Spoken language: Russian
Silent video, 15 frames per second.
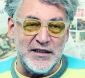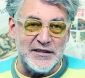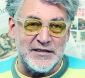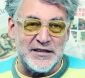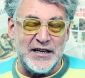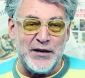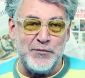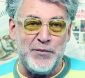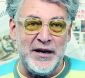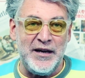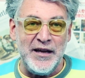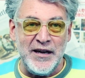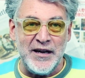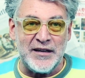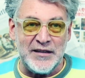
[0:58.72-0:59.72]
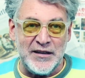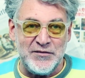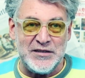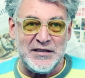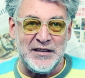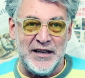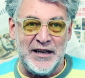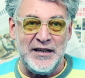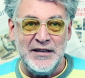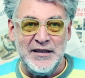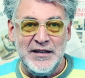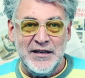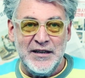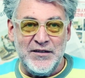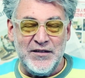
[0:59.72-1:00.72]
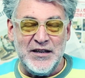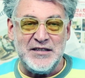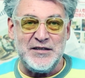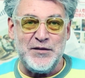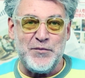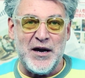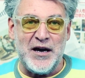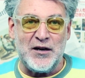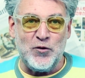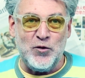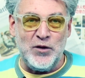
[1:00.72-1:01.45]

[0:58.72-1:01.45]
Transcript: э, скрипалей, она взяла на себя